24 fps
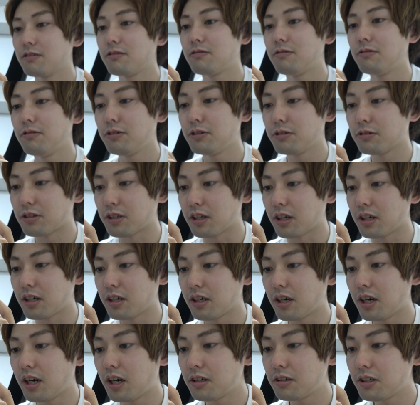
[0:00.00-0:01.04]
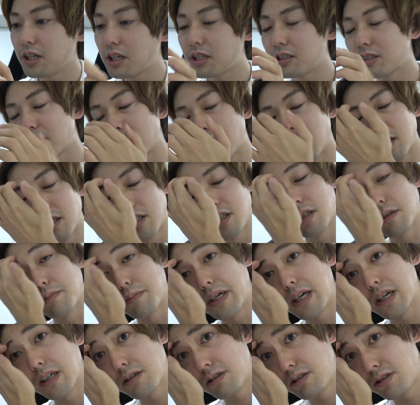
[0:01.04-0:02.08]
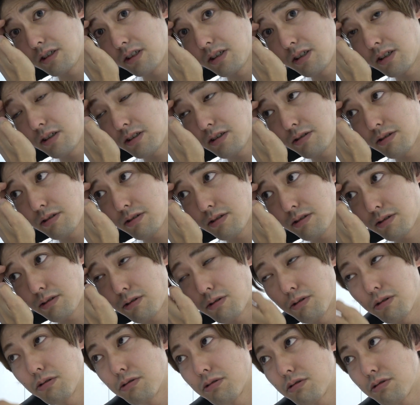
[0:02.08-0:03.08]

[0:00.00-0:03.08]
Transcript: こういうのね RX100 マークこの